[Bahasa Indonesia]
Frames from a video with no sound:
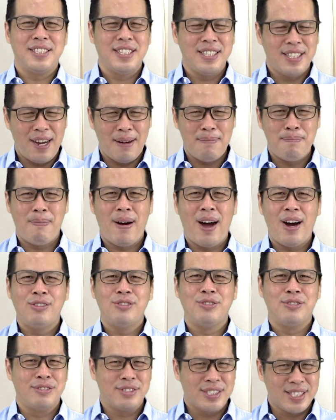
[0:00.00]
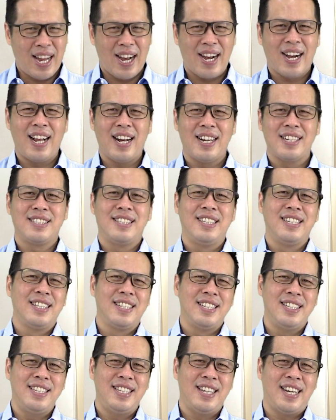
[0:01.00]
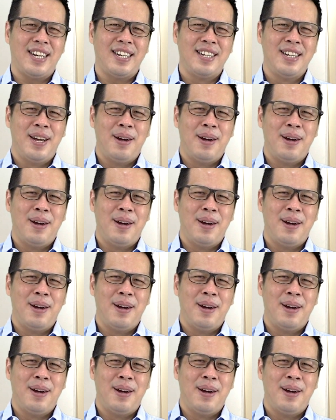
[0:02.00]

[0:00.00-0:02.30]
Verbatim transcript: tidak mau sangkal dirinya.